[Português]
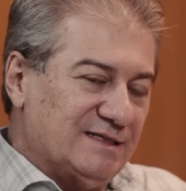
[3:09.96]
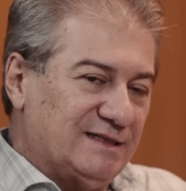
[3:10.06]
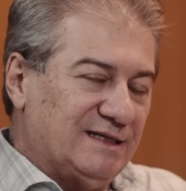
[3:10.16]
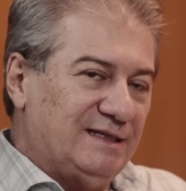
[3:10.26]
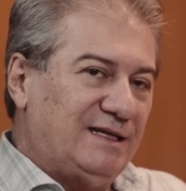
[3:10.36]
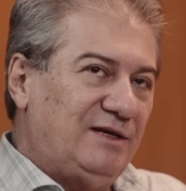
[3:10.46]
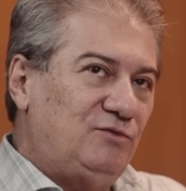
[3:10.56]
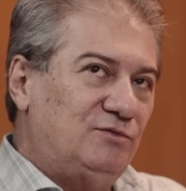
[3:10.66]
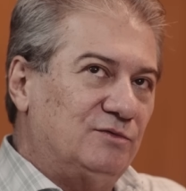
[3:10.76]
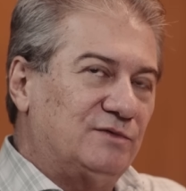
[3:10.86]
esse detalhe. Tem
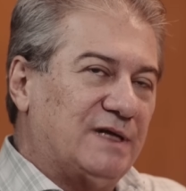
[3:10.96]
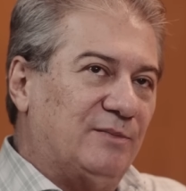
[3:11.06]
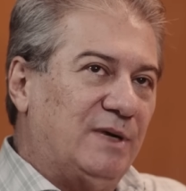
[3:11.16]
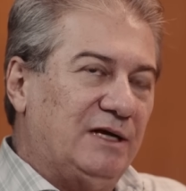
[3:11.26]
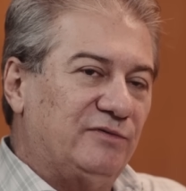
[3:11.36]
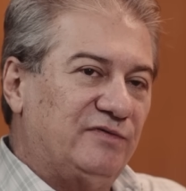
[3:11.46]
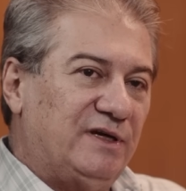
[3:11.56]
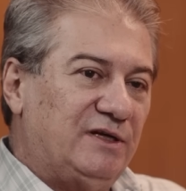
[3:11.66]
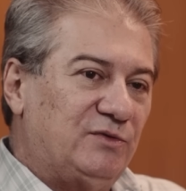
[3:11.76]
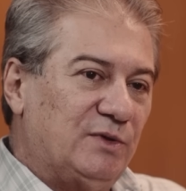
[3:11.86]
um, um trabalho
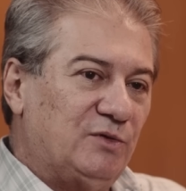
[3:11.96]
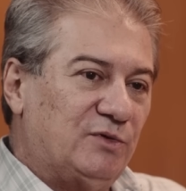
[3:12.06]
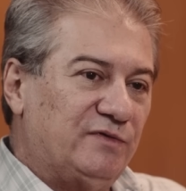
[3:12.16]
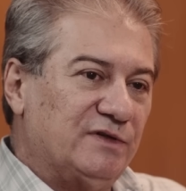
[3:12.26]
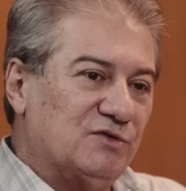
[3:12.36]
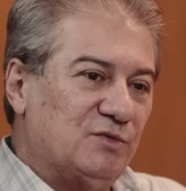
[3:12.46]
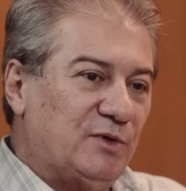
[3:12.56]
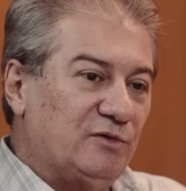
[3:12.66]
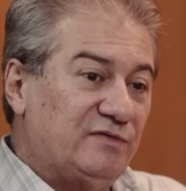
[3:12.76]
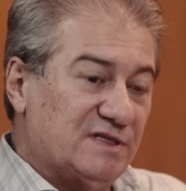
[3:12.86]
feito pelo professor
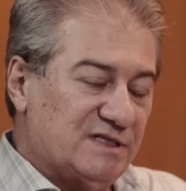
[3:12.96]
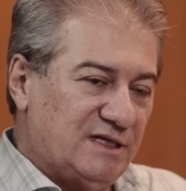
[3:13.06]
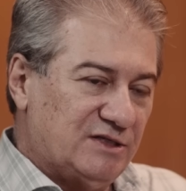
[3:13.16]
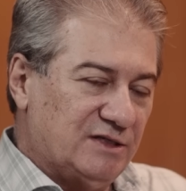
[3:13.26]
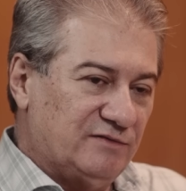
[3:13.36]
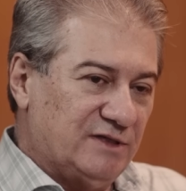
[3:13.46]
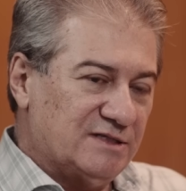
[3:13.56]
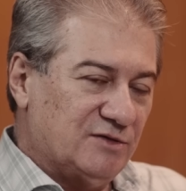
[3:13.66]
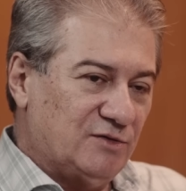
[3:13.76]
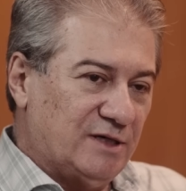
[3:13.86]
Paulo Vicente da
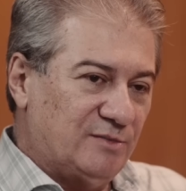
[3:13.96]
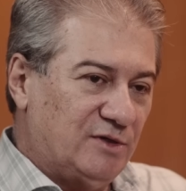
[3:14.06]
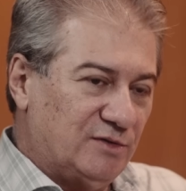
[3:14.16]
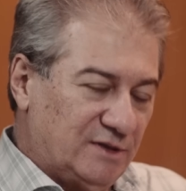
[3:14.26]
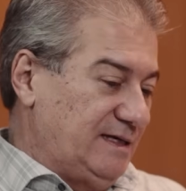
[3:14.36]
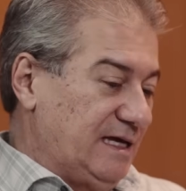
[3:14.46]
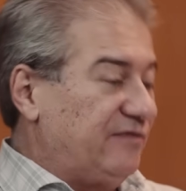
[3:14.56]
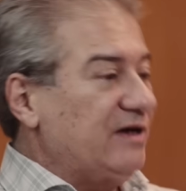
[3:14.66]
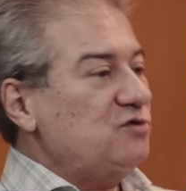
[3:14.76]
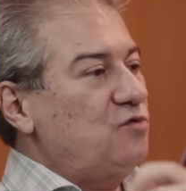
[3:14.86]
Fundação Dom Cabral e ele
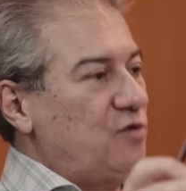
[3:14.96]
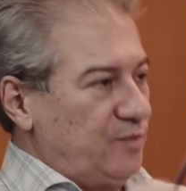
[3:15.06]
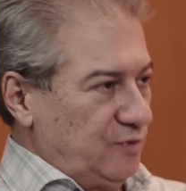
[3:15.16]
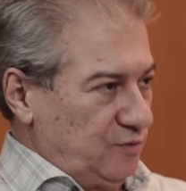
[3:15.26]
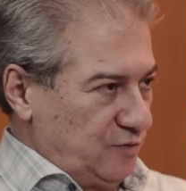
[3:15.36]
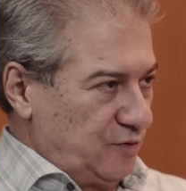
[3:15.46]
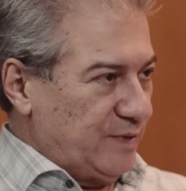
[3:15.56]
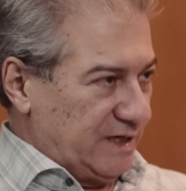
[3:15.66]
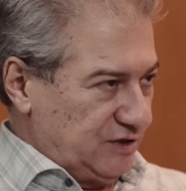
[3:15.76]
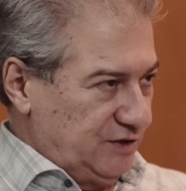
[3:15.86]
faz um, um
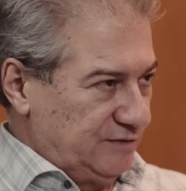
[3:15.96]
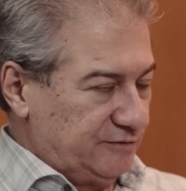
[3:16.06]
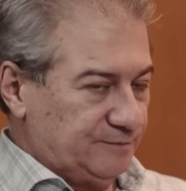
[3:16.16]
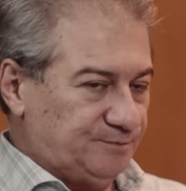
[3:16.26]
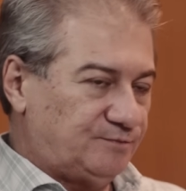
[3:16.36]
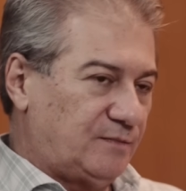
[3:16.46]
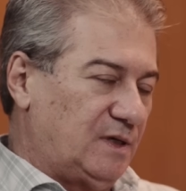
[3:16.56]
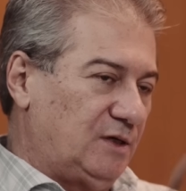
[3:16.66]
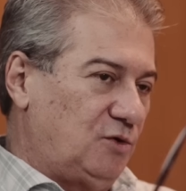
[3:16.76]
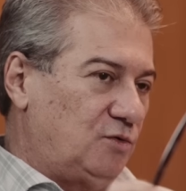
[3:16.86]
comparativo
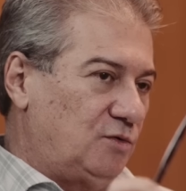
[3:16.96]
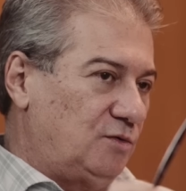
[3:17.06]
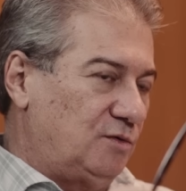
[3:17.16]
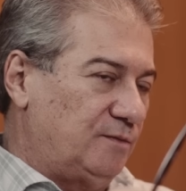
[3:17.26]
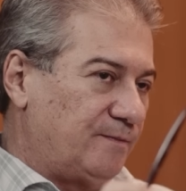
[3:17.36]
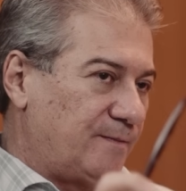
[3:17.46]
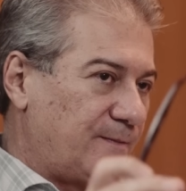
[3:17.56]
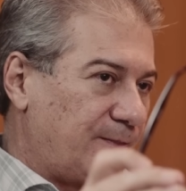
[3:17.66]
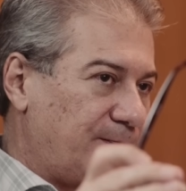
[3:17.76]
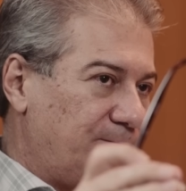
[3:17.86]
com
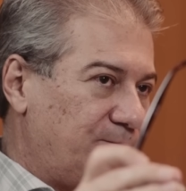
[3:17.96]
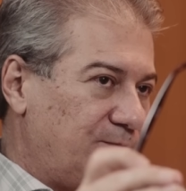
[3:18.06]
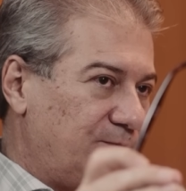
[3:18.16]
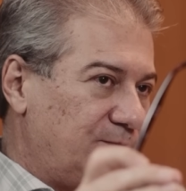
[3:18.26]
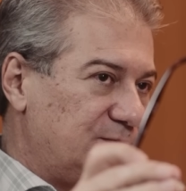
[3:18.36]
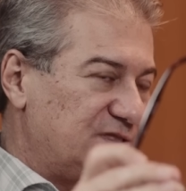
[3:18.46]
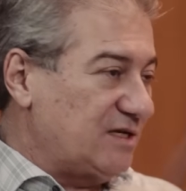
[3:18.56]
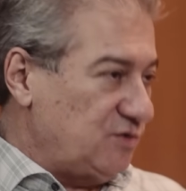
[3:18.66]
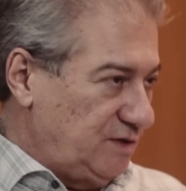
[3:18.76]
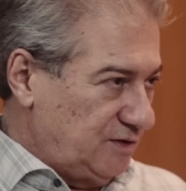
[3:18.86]

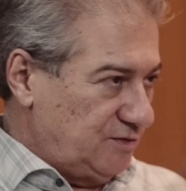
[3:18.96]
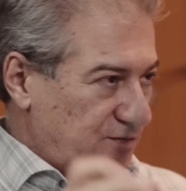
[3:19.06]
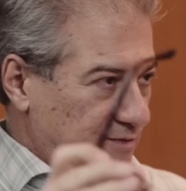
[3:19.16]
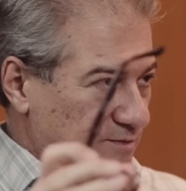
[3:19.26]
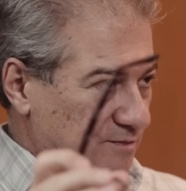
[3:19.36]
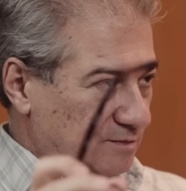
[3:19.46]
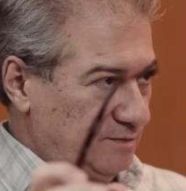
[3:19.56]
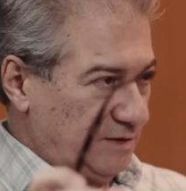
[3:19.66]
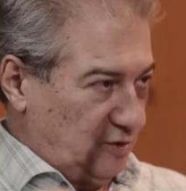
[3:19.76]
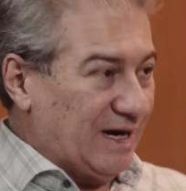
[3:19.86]
Estados Unidos,
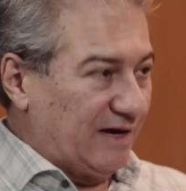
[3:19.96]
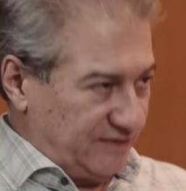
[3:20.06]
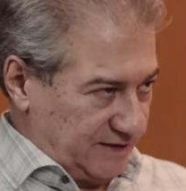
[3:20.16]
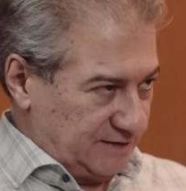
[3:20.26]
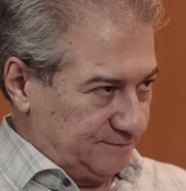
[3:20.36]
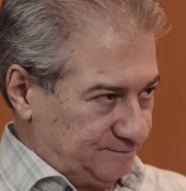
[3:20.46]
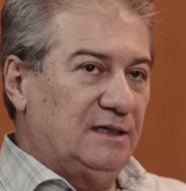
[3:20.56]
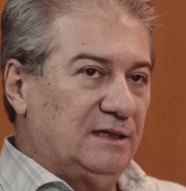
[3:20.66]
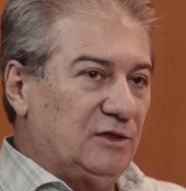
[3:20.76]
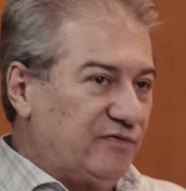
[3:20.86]
e com a África.
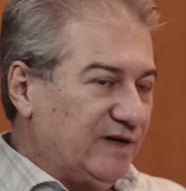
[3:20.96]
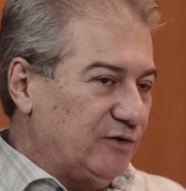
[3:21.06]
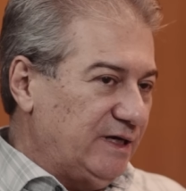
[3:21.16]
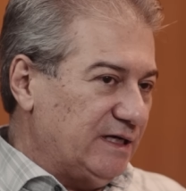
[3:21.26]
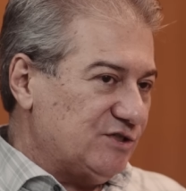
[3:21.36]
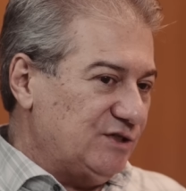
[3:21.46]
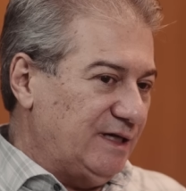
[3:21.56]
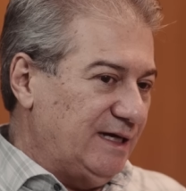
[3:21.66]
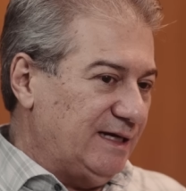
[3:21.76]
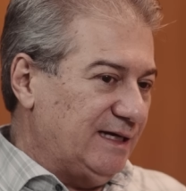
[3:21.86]
Então, faroeste
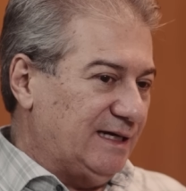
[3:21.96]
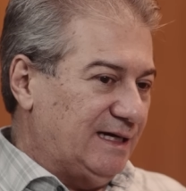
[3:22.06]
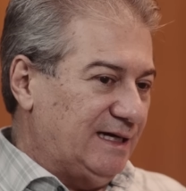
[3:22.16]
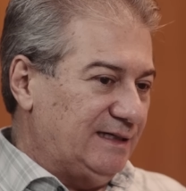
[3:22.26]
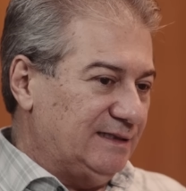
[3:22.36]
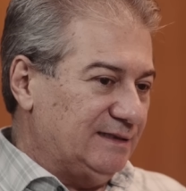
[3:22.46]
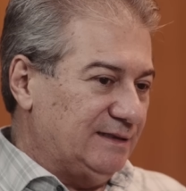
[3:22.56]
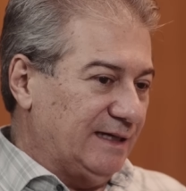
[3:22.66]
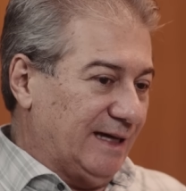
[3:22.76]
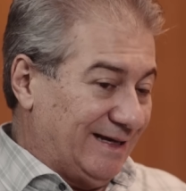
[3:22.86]
é aquela área,
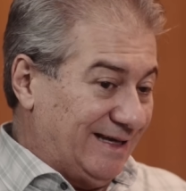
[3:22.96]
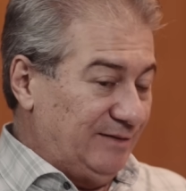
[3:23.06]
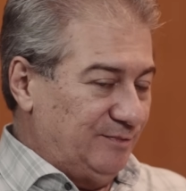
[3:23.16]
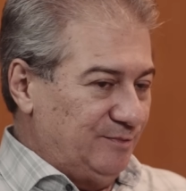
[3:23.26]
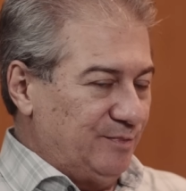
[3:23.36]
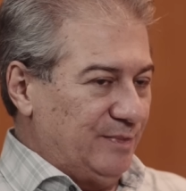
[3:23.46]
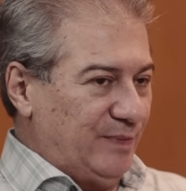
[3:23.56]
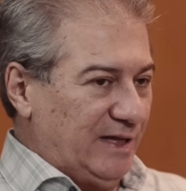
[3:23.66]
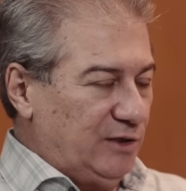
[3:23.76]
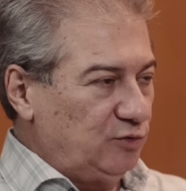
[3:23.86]
é, é aquele
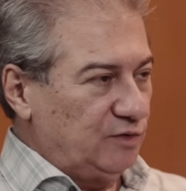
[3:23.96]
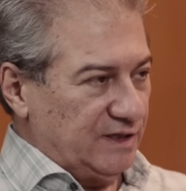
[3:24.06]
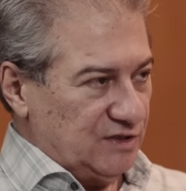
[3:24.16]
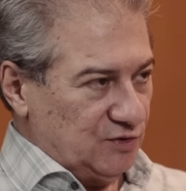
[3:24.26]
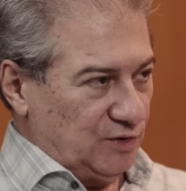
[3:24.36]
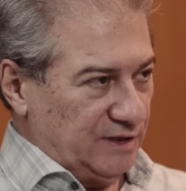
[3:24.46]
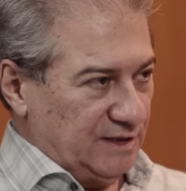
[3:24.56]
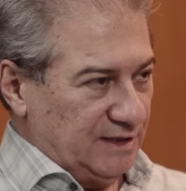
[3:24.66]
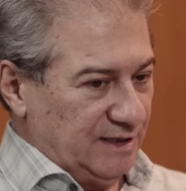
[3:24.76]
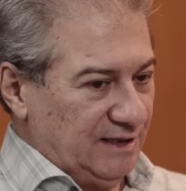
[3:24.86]
período da
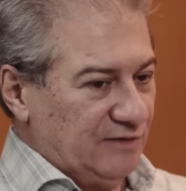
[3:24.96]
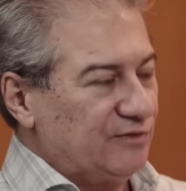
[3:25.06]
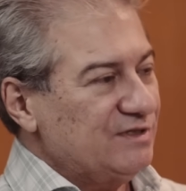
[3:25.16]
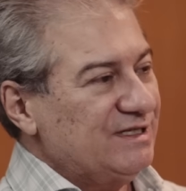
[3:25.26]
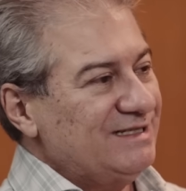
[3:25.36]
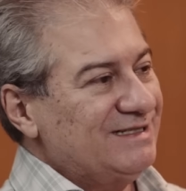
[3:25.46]
história em que você